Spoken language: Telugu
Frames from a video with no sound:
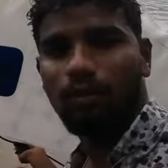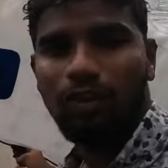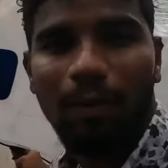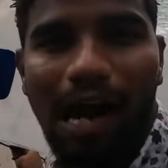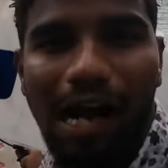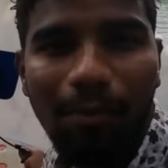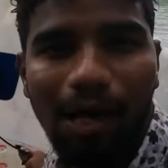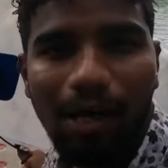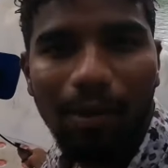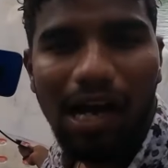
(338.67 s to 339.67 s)
మొత్తం ఆగం
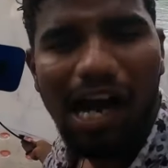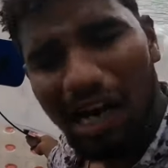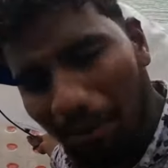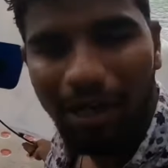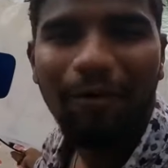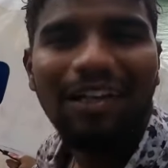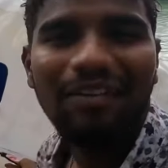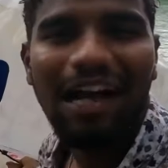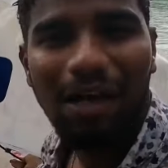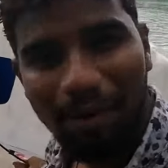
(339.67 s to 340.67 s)
ఆగం ఆగం ఆగం
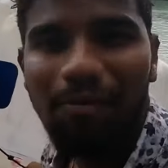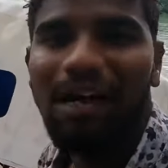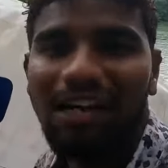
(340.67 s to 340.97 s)
అంటే ఆగం ఆగం